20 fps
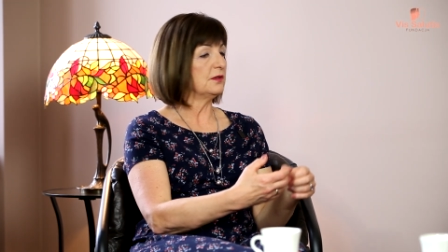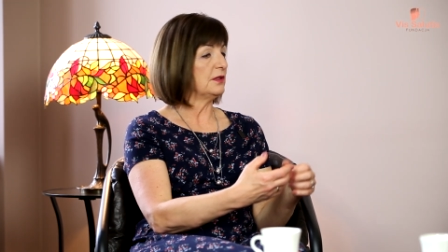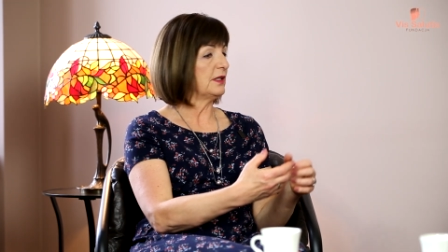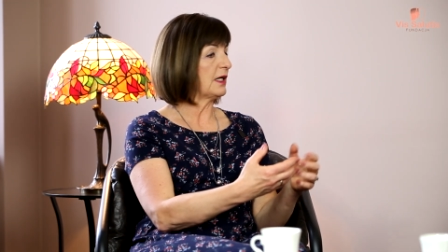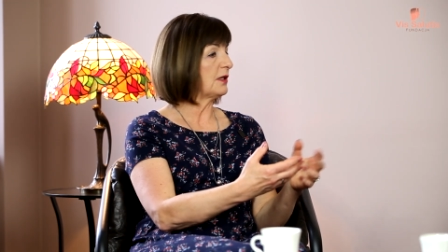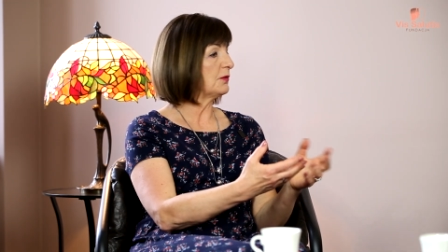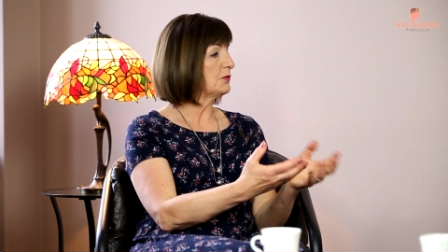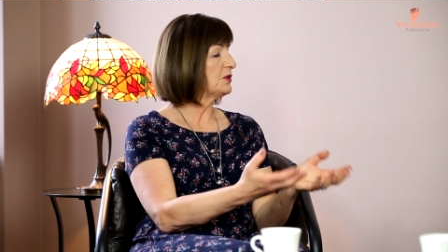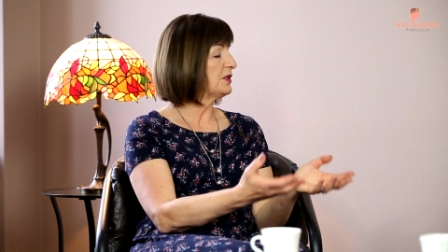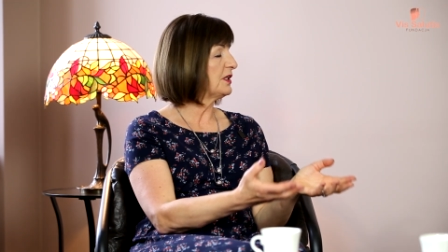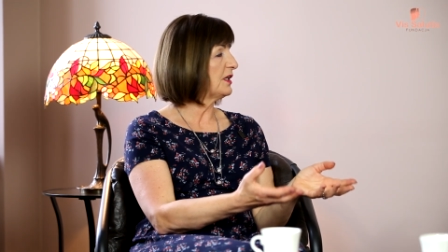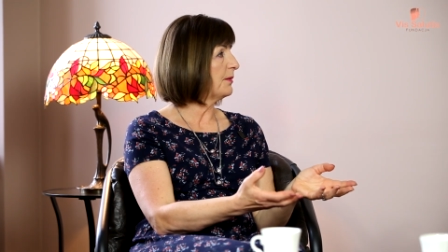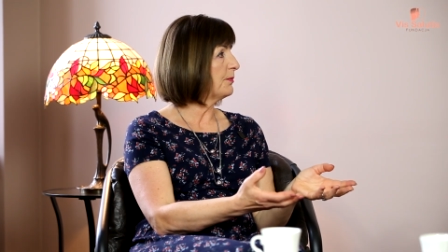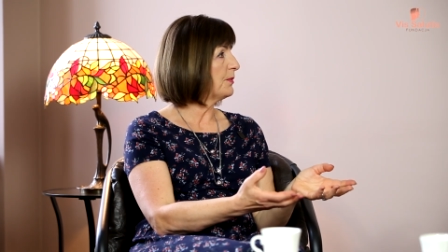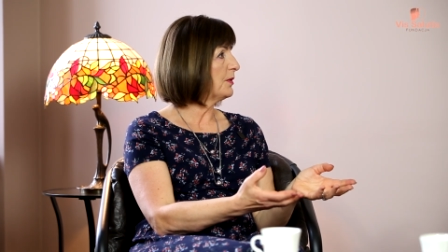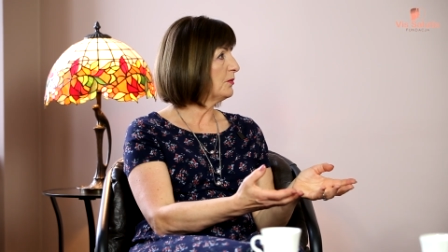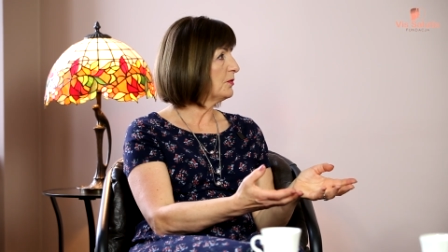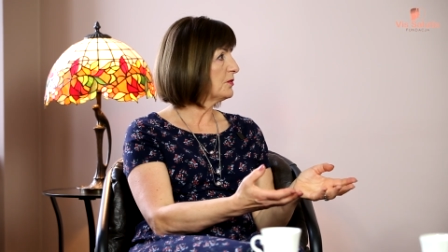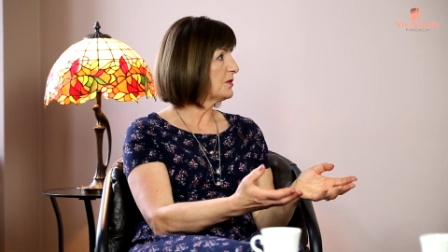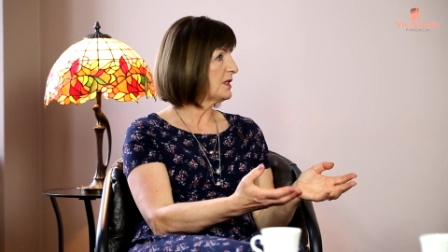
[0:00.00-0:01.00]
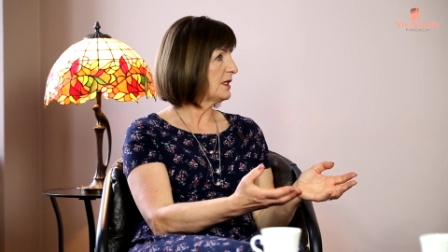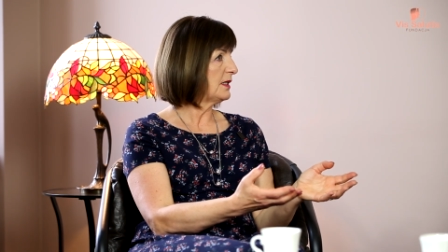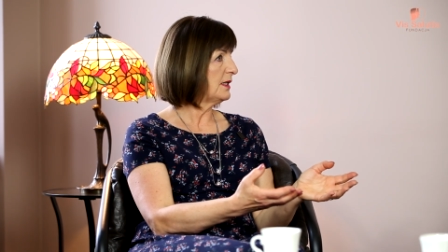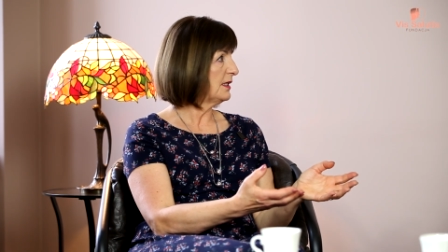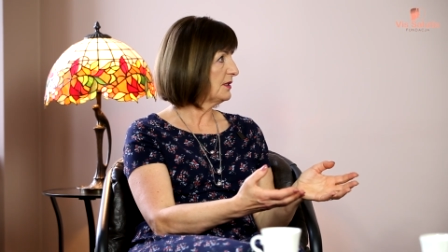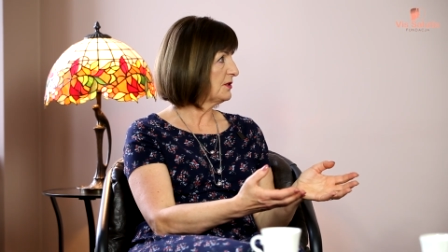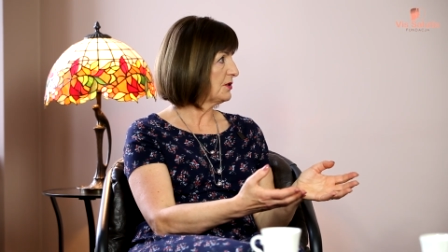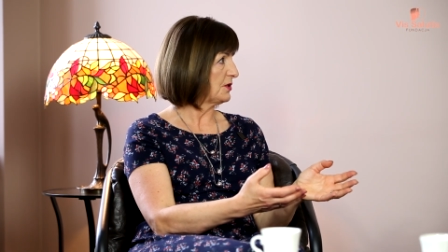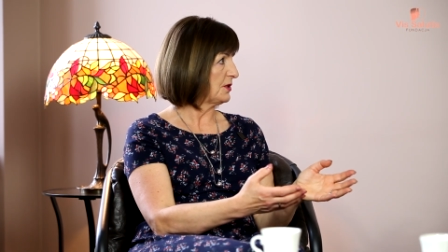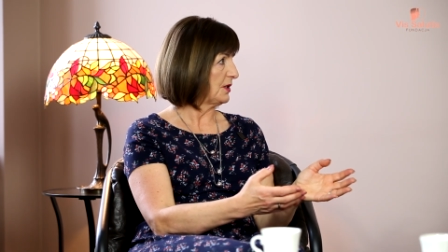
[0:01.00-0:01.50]
jakąś terapią
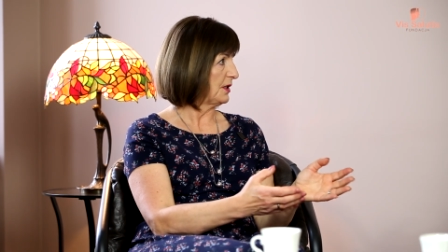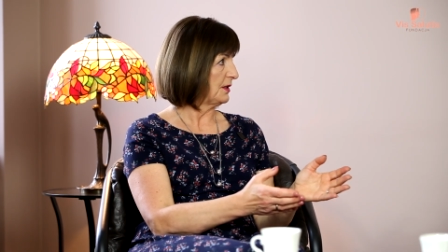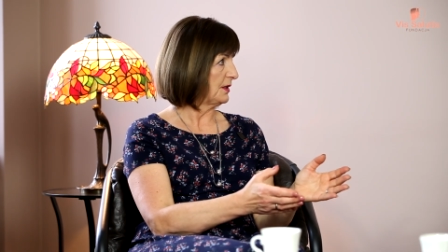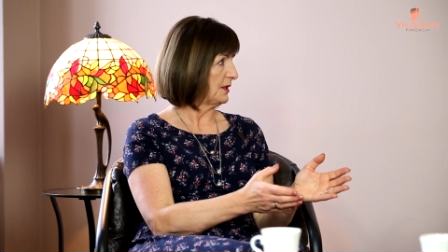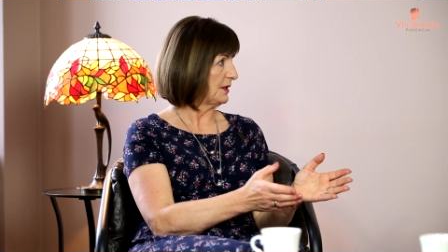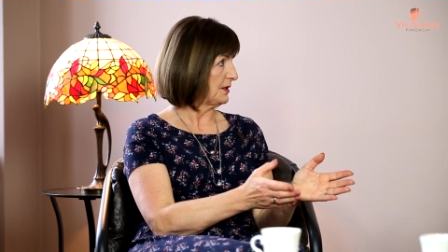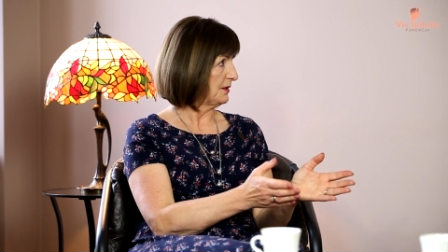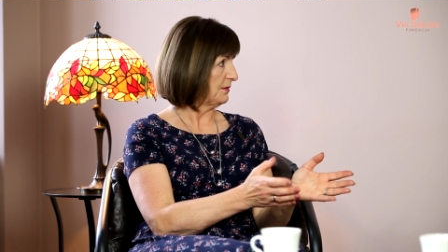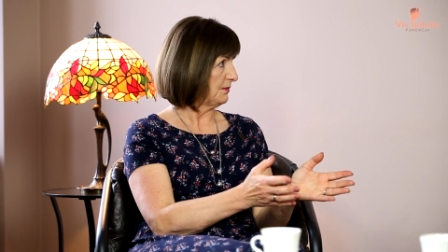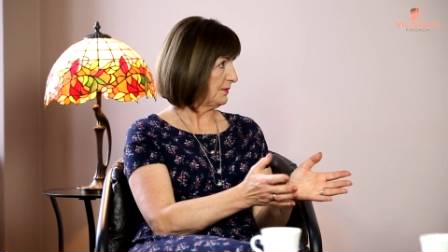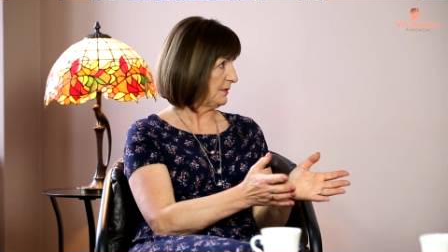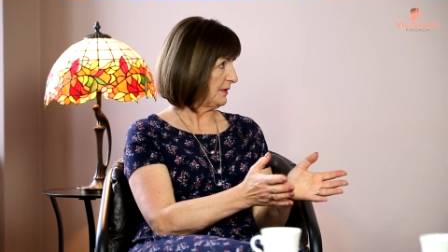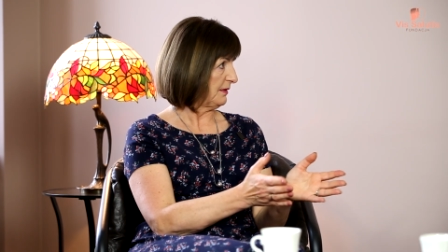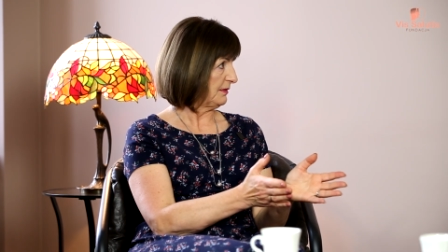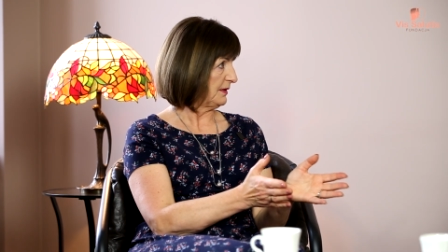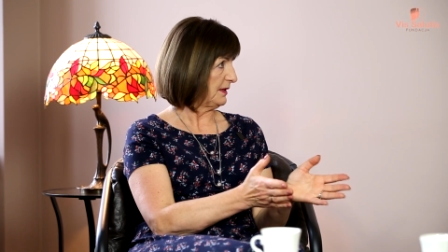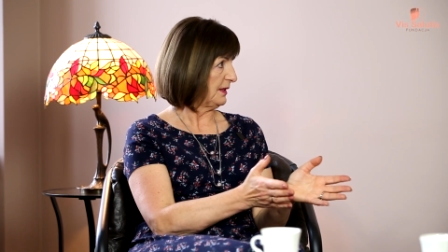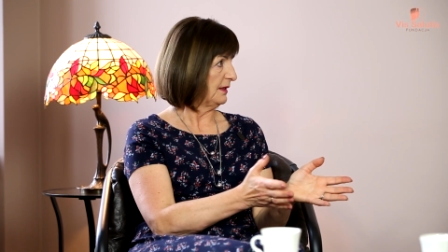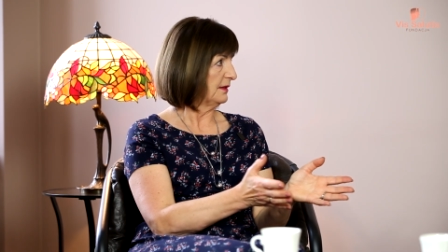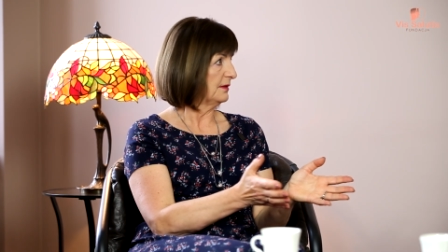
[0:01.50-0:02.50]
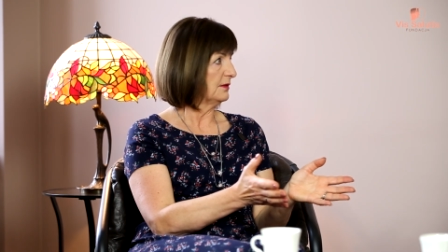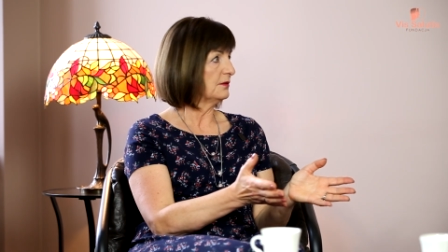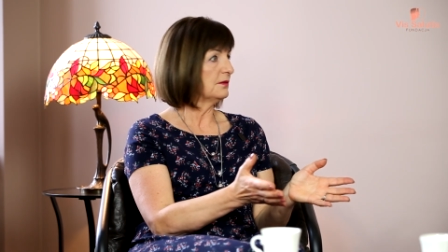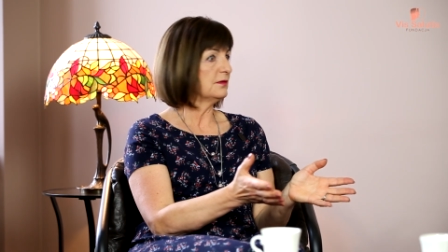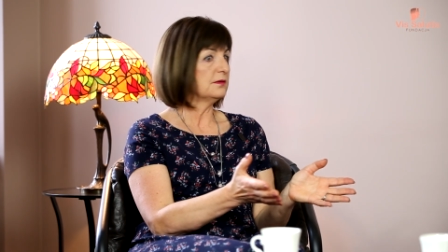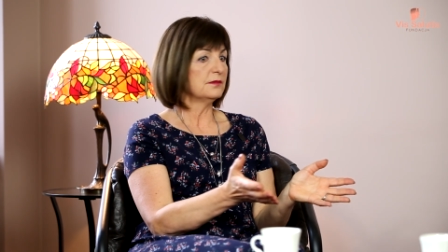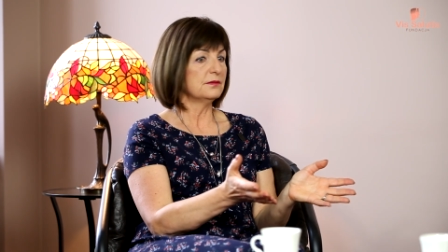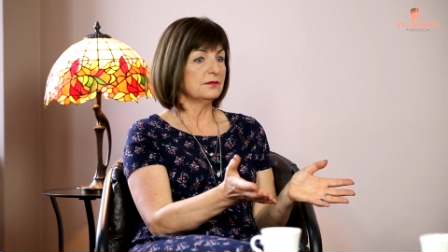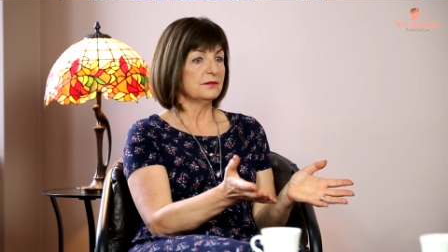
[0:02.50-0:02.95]
uzależnień, prawda? No,